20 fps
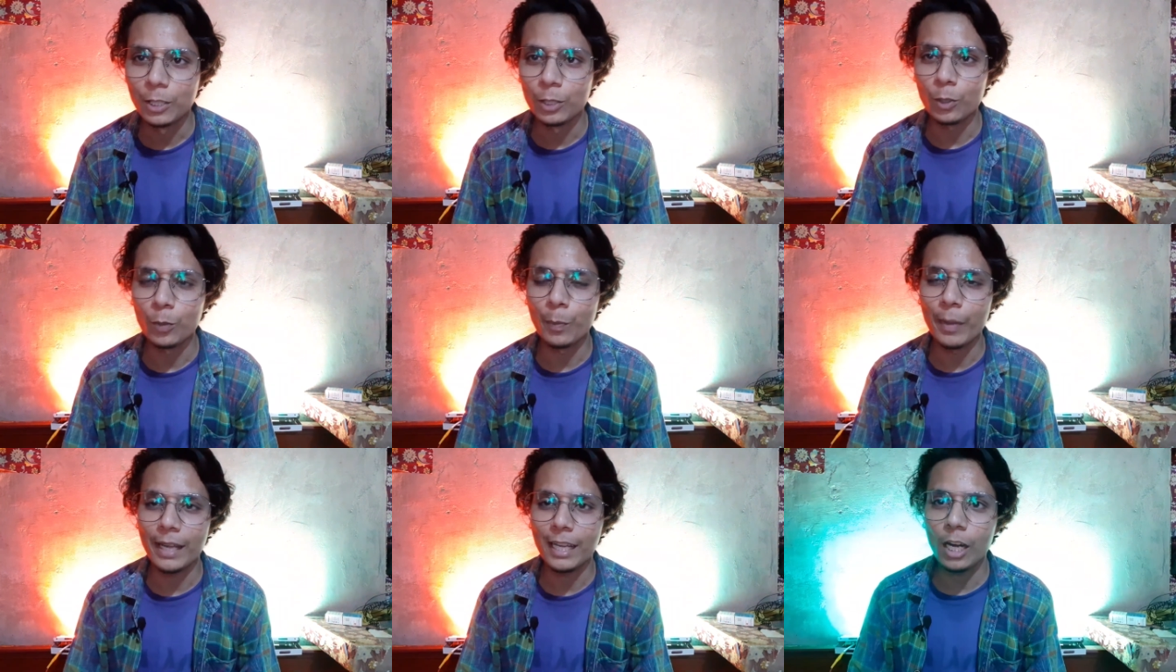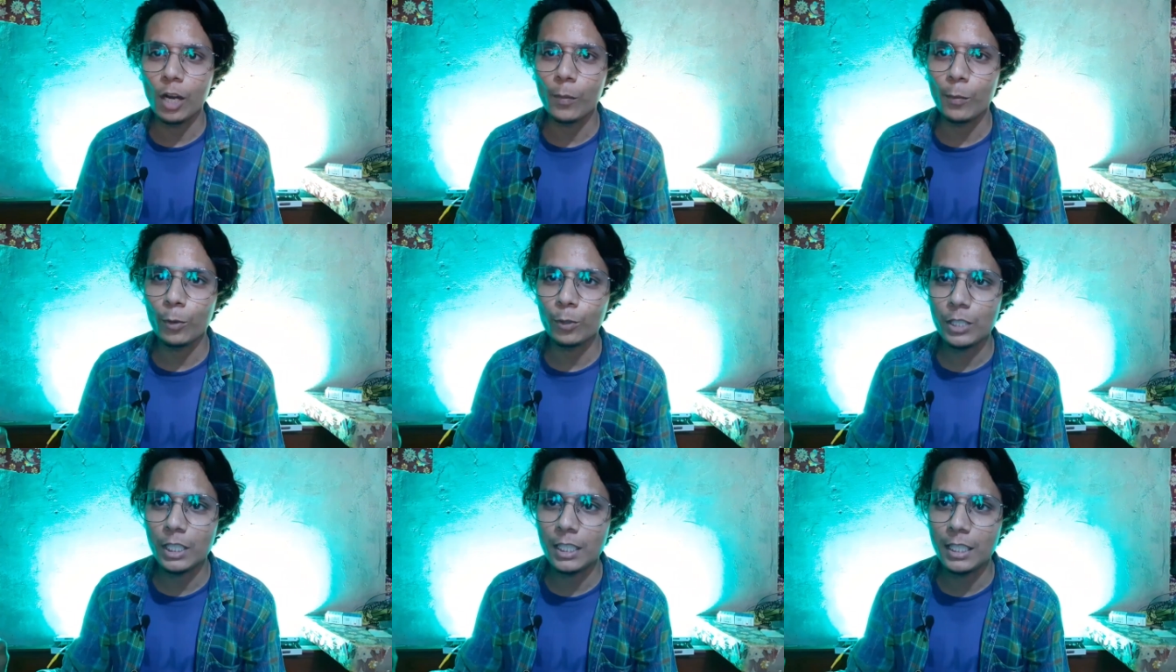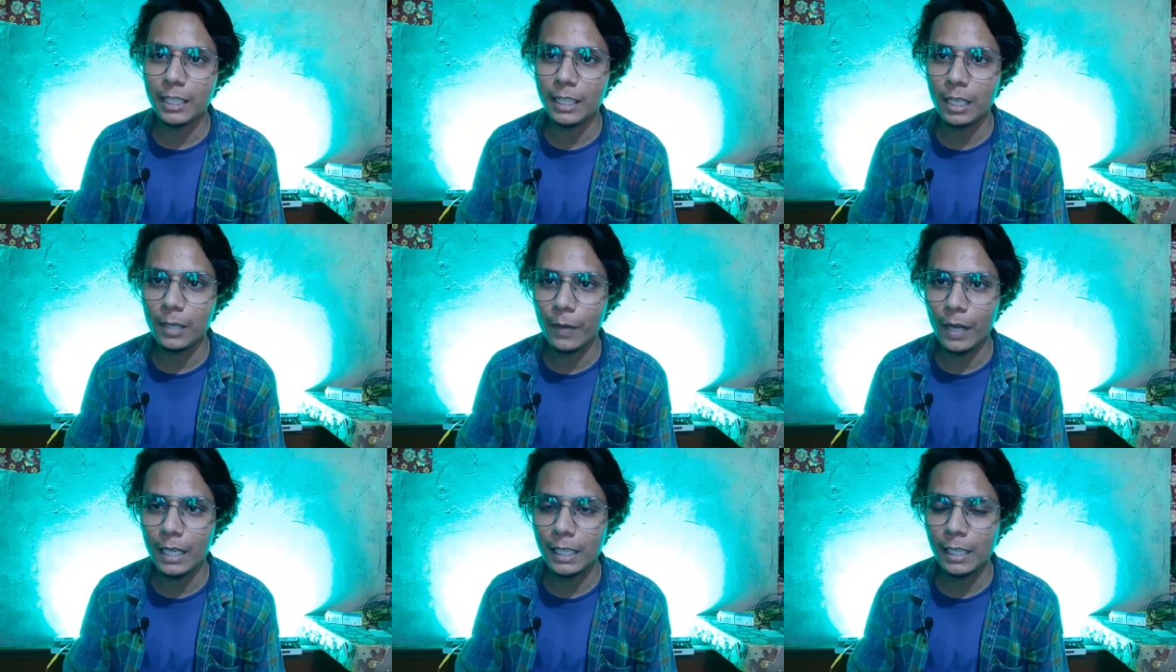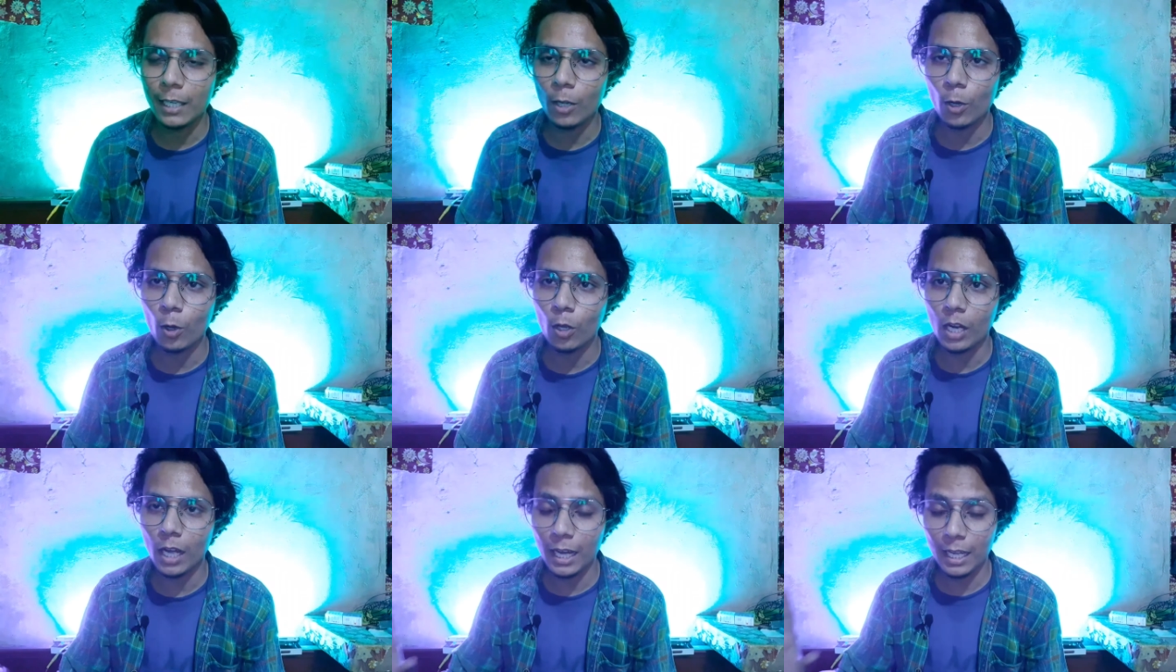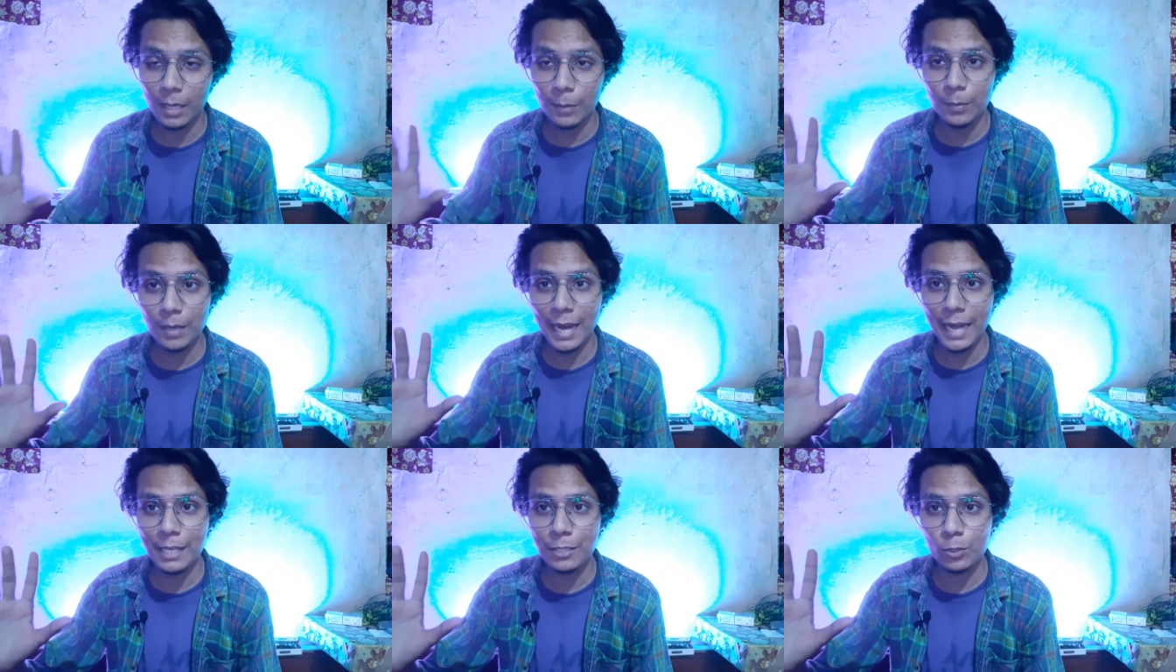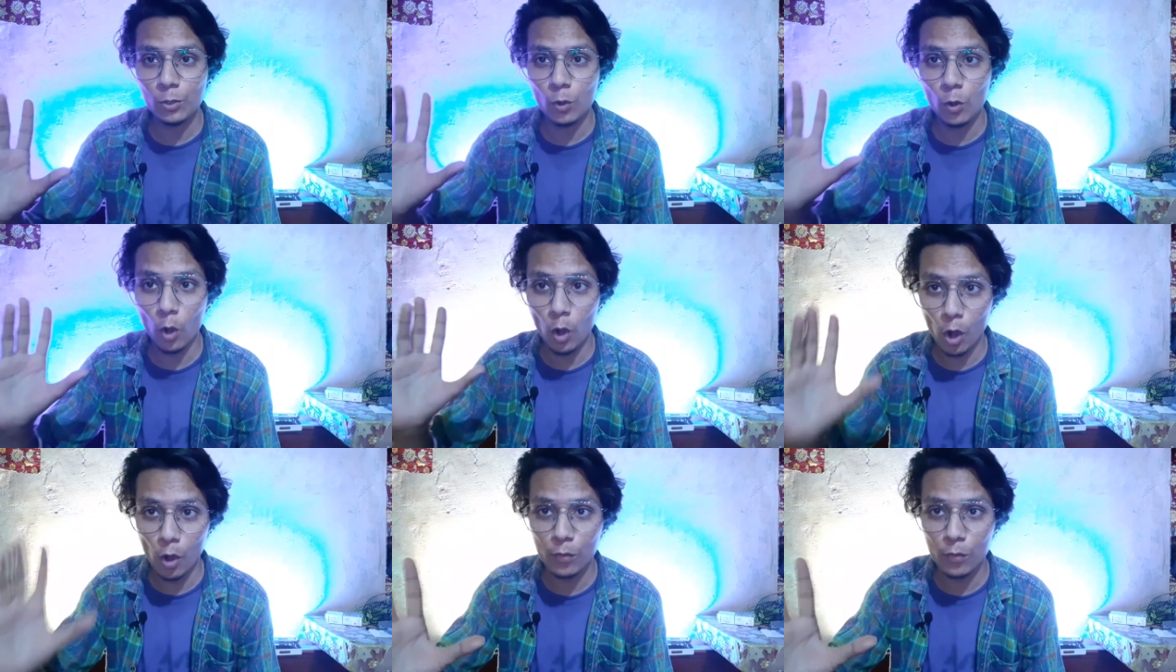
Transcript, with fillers: तो बैकग्राउंड में कुछ ऐसे दिखने वाली हैं और अगर हम लाइट्स को